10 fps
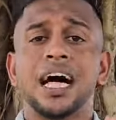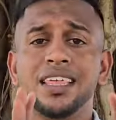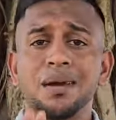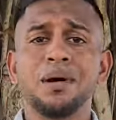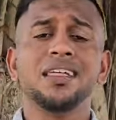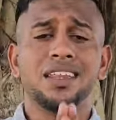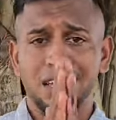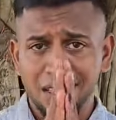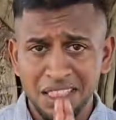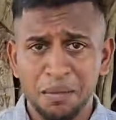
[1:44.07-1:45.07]
அதே மாதிரி
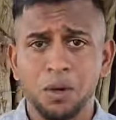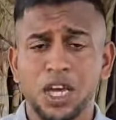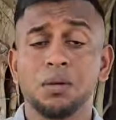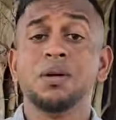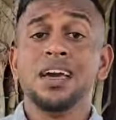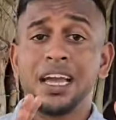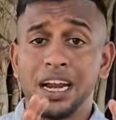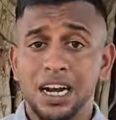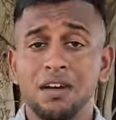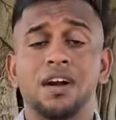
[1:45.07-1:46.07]
இந்த முறையும்
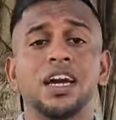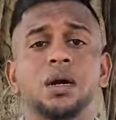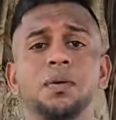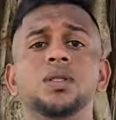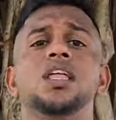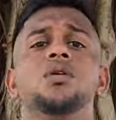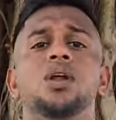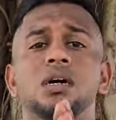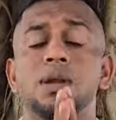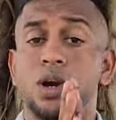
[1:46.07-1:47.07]
எங்களுடைய வடக்கு பகுதியில்
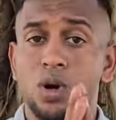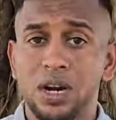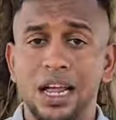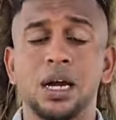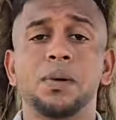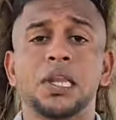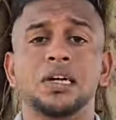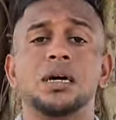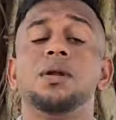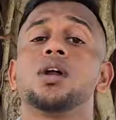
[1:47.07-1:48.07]
இருக்கக்கூடிய தமிழர்களோ கிழக்கு பகுதியில்
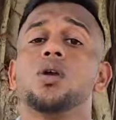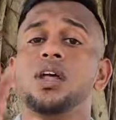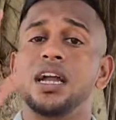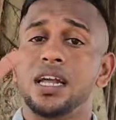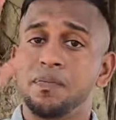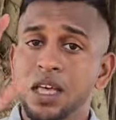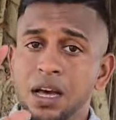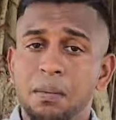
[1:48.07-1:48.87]
இருக்கிற தமிழர்களோ இல்லாட்டி